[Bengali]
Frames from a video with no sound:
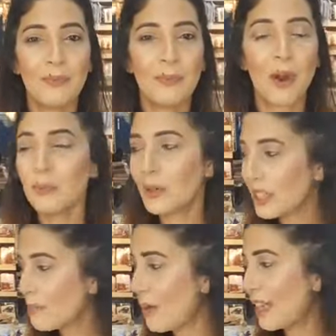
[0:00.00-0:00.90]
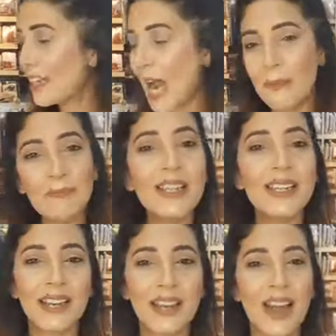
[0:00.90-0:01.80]
পরবর্তী মালিক আপনি
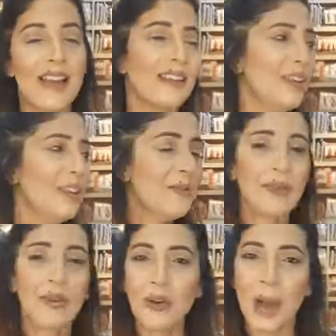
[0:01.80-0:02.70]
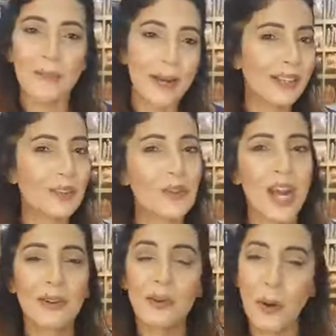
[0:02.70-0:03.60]
সেলাইয়ের তো আপনাকে তো
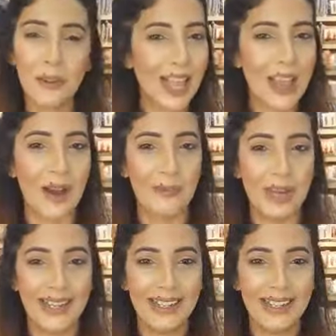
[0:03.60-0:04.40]
শেয়ার করতেই হবে